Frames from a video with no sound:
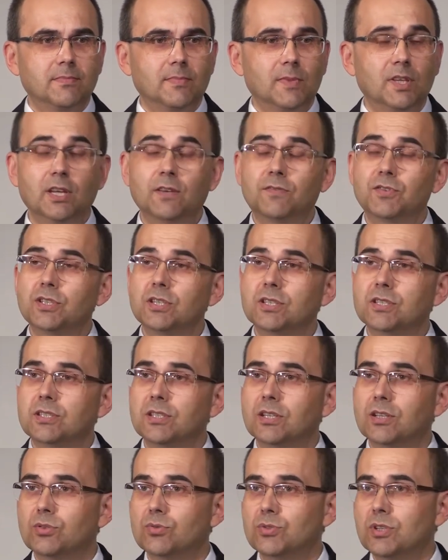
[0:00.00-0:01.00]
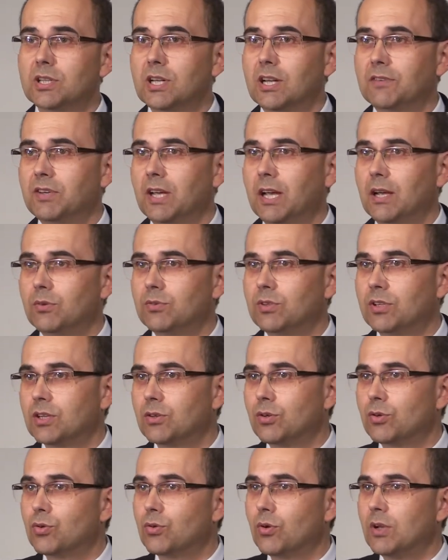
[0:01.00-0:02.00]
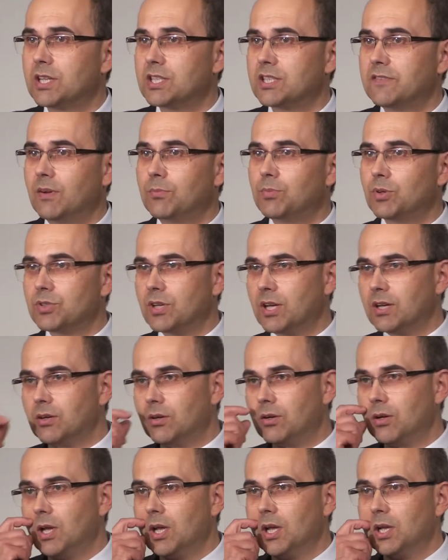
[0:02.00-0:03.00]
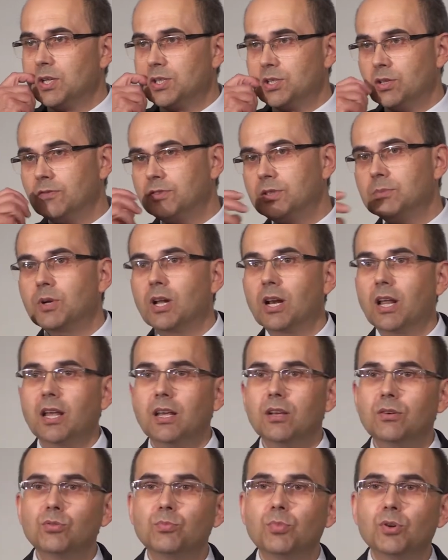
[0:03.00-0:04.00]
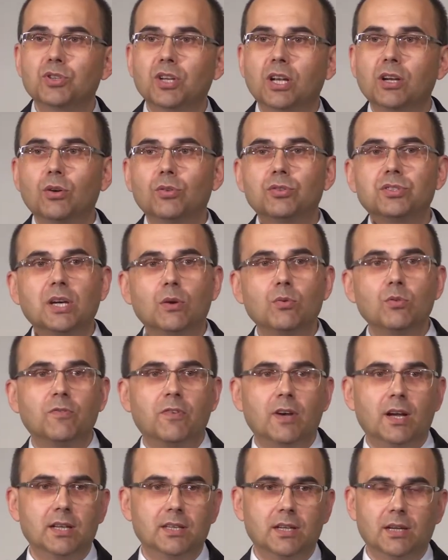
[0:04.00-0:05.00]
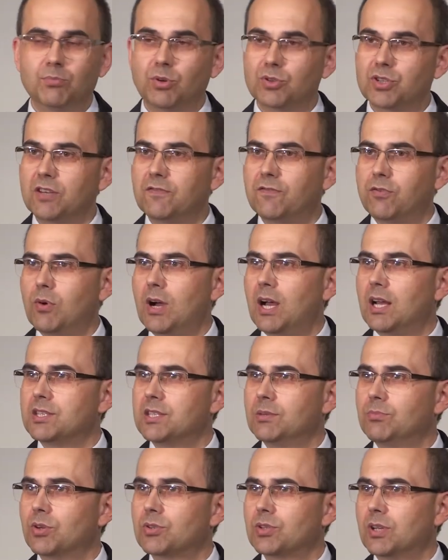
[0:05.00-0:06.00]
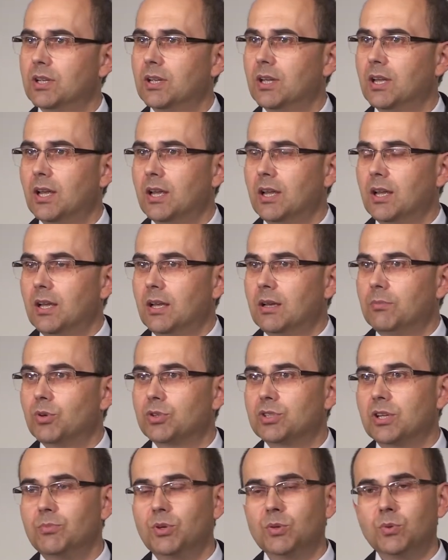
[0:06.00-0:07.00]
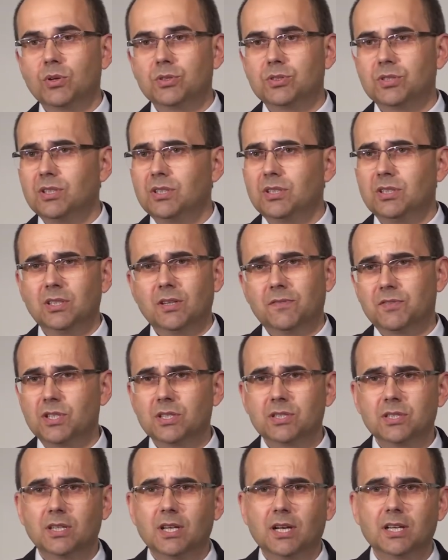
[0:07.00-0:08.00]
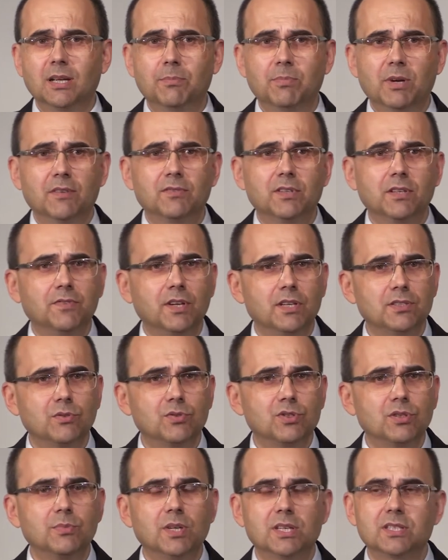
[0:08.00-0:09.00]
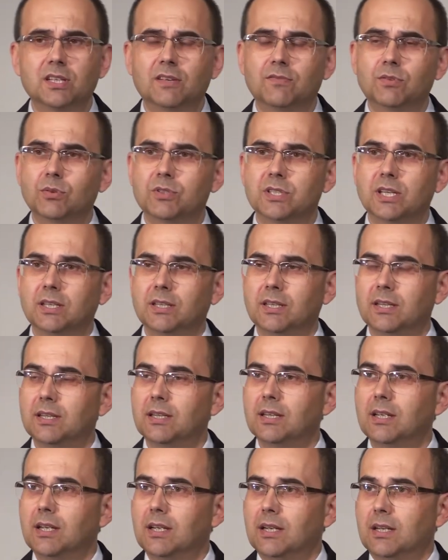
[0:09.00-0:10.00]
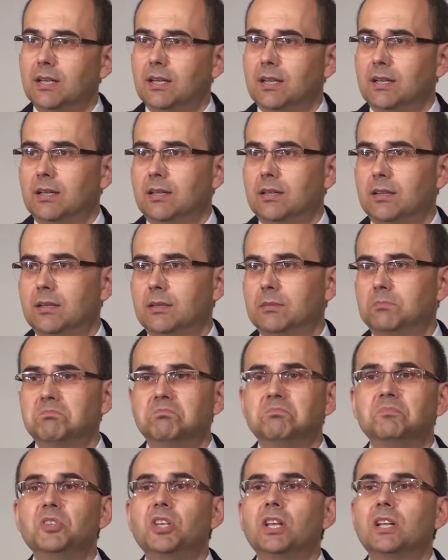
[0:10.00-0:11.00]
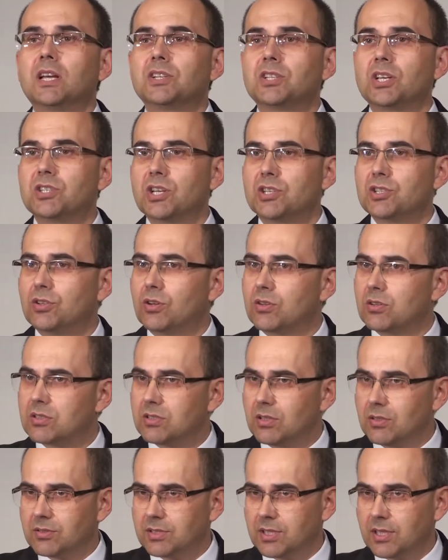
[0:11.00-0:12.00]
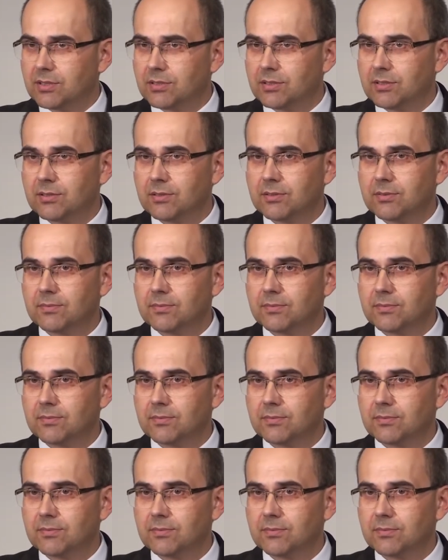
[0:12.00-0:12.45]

Nie wszyscy, którzy trafiają do tego Królestwa Bożego, są w tym kręgu Bożego oddziaływania, Bożej władzy, Bożej Bożej miłości, nie wszyscy tak naprawdę wiedzą, czym jest nawrócenie. E, nie nasza rzecz to rozsądzać.